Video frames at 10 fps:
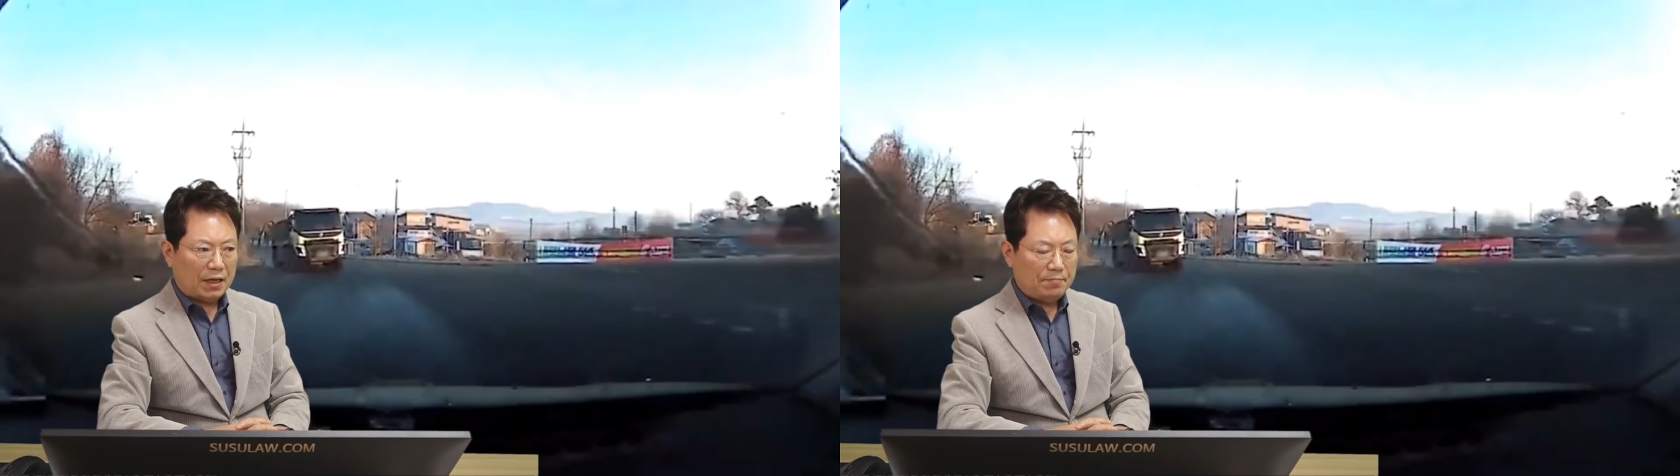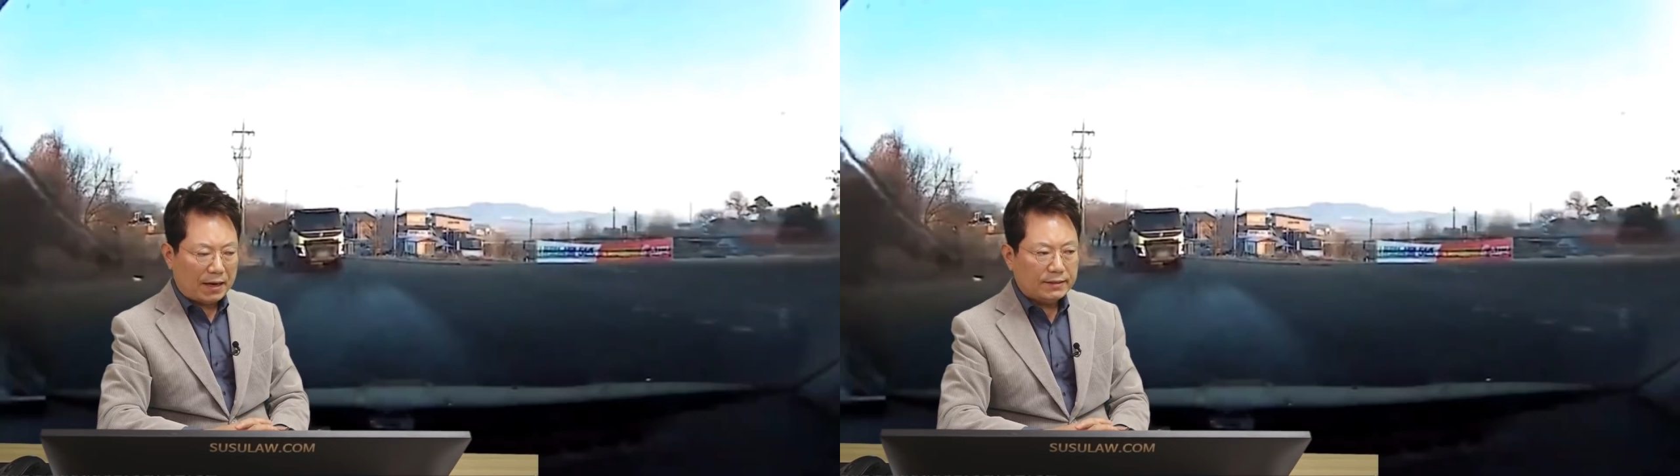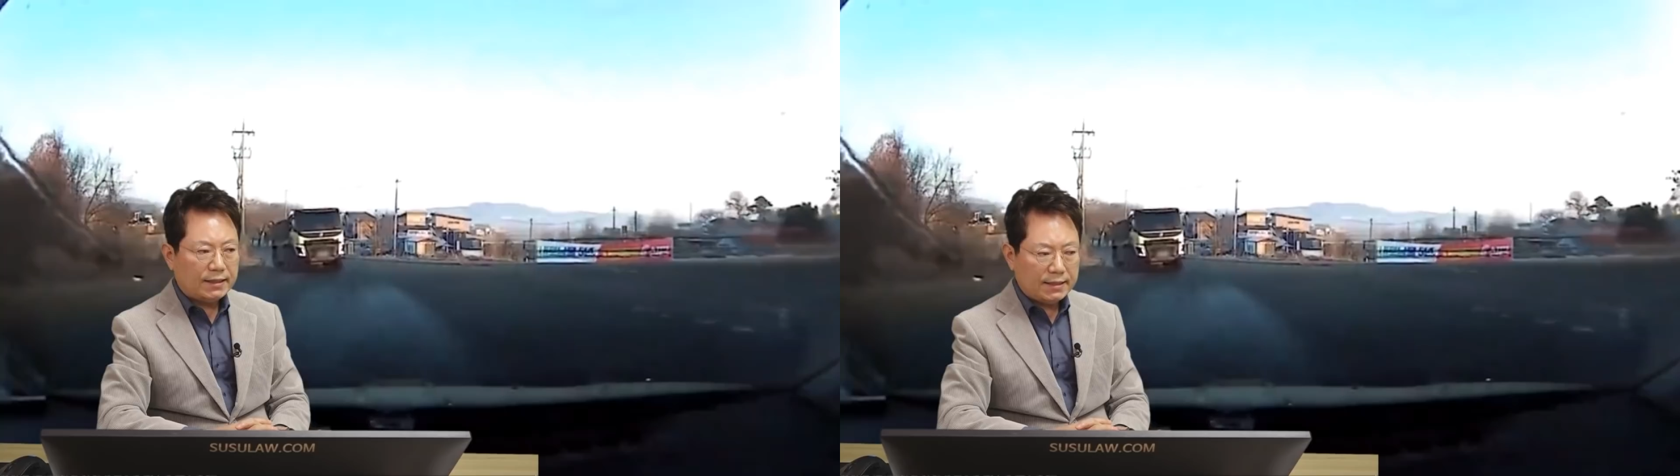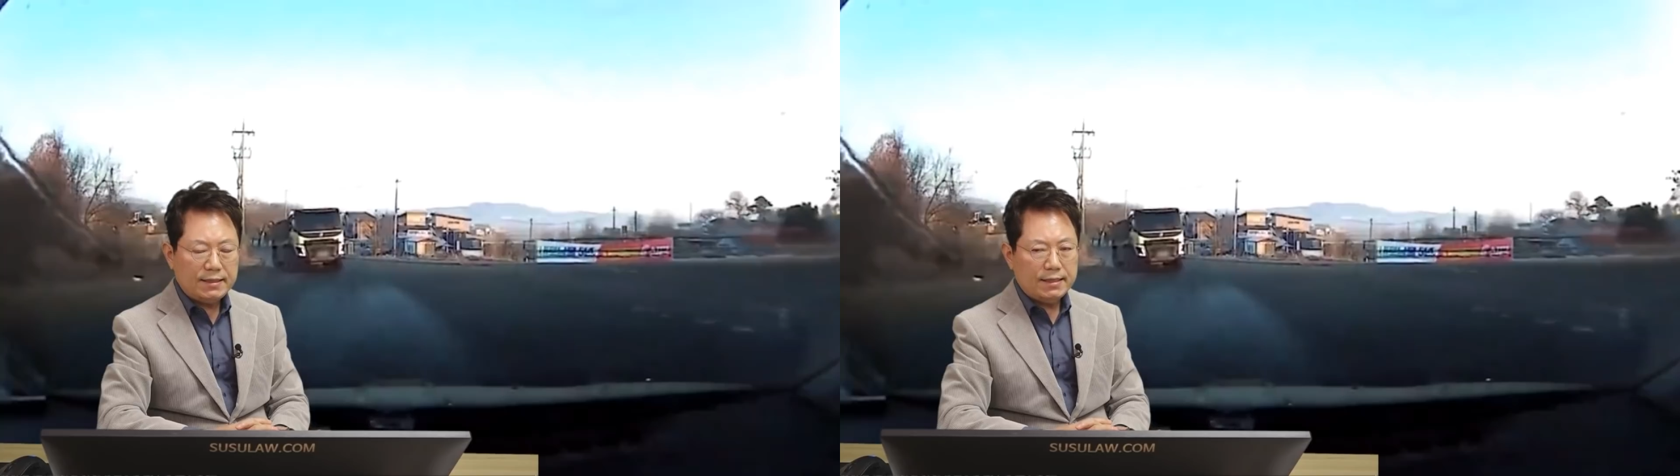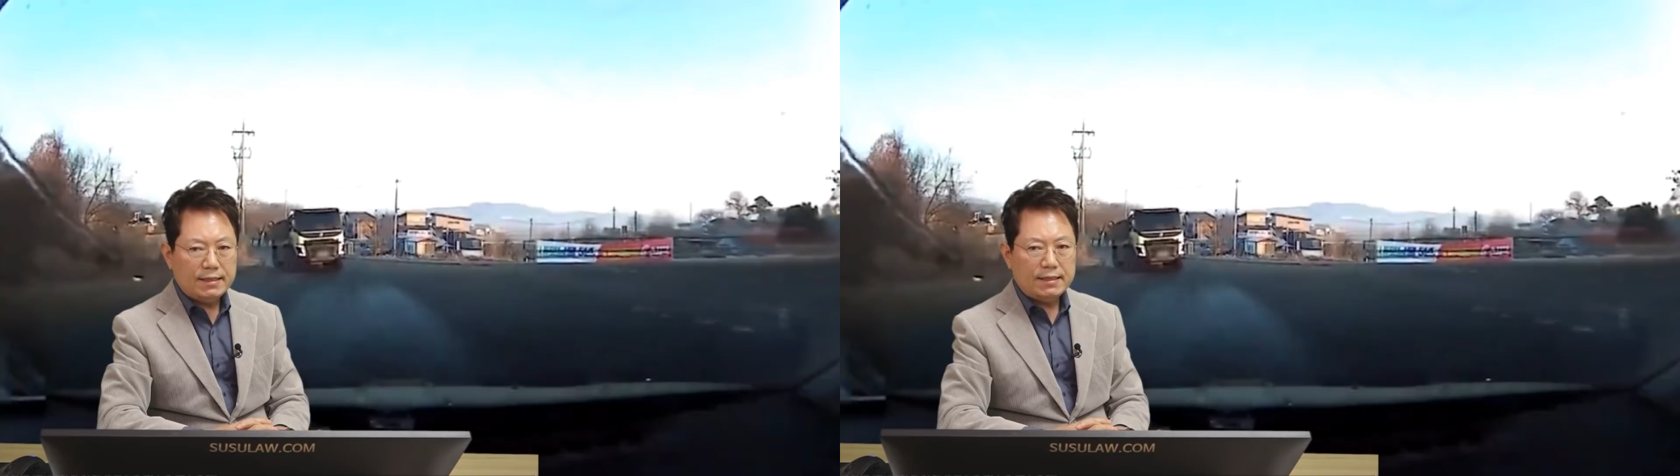한 8대
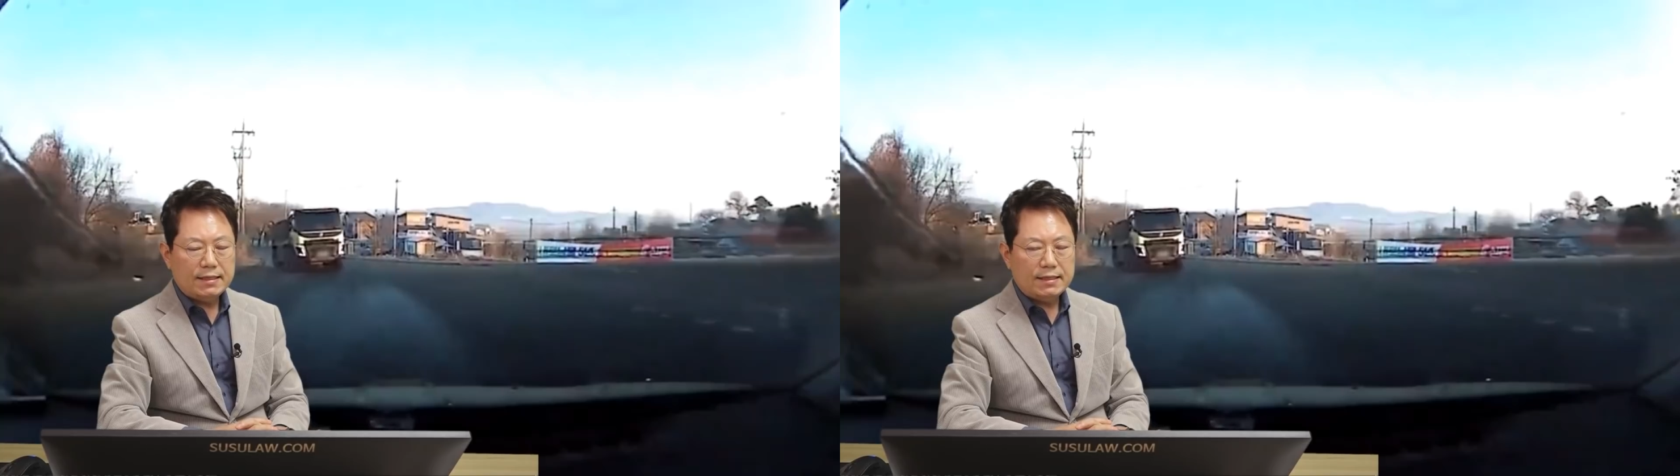2?